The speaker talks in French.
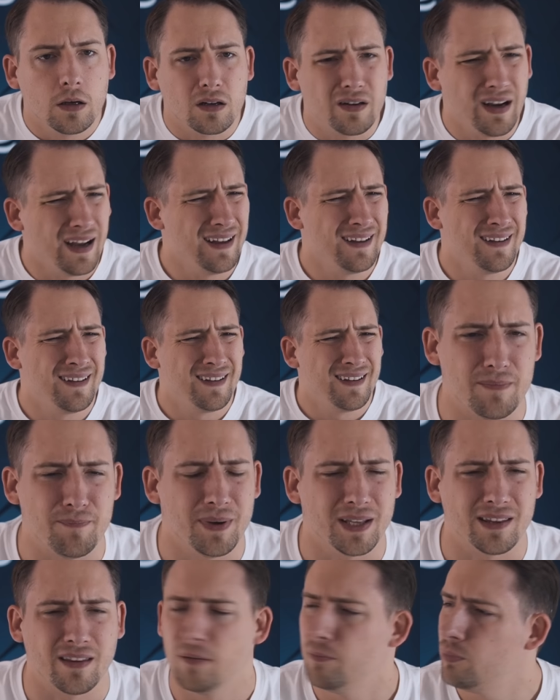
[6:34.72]
Quoi
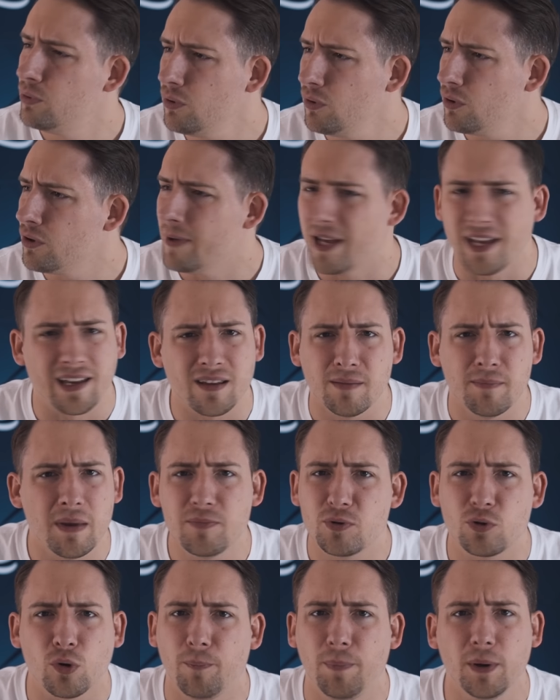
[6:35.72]
Pète un boulon, le mec. Même
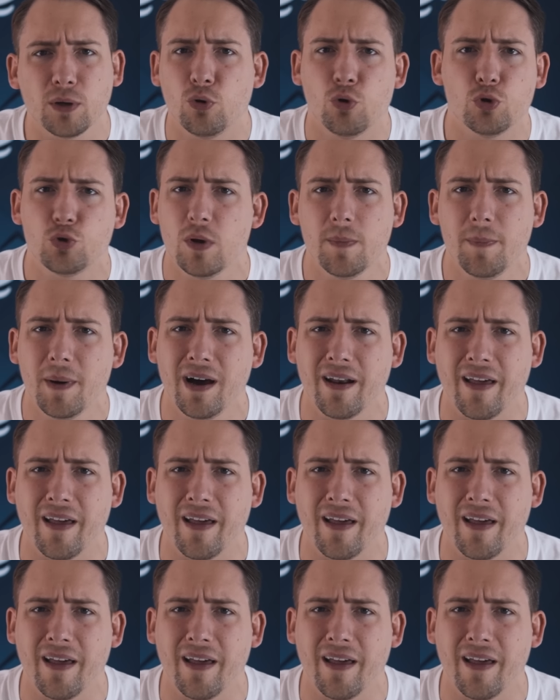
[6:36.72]
son pote le suit pas,